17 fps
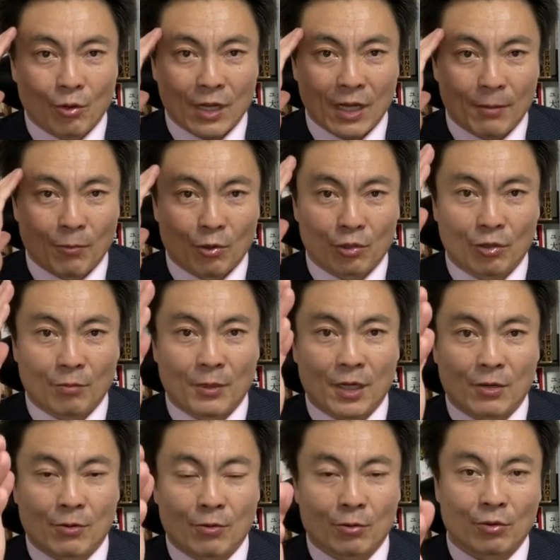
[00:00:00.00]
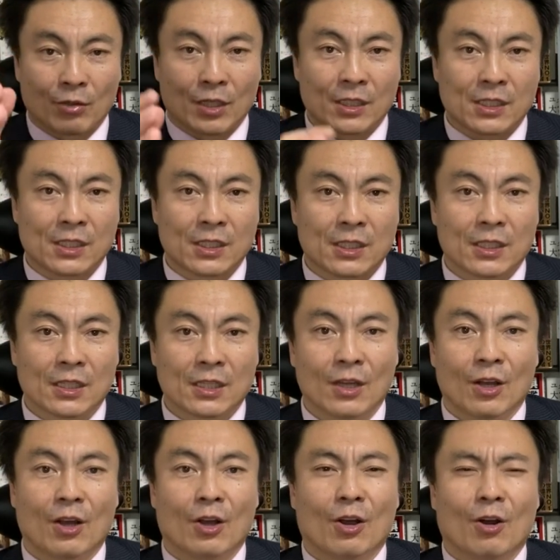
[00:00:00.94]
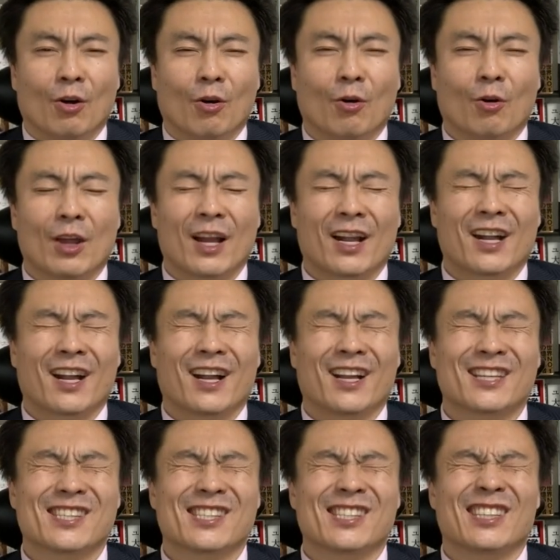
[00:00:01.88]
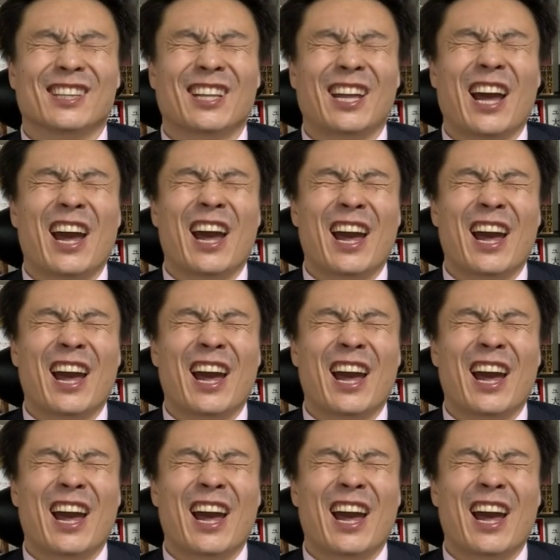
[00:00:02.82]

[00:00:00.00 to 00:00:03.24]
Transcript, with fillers: が求めることです。お腹が空いたー。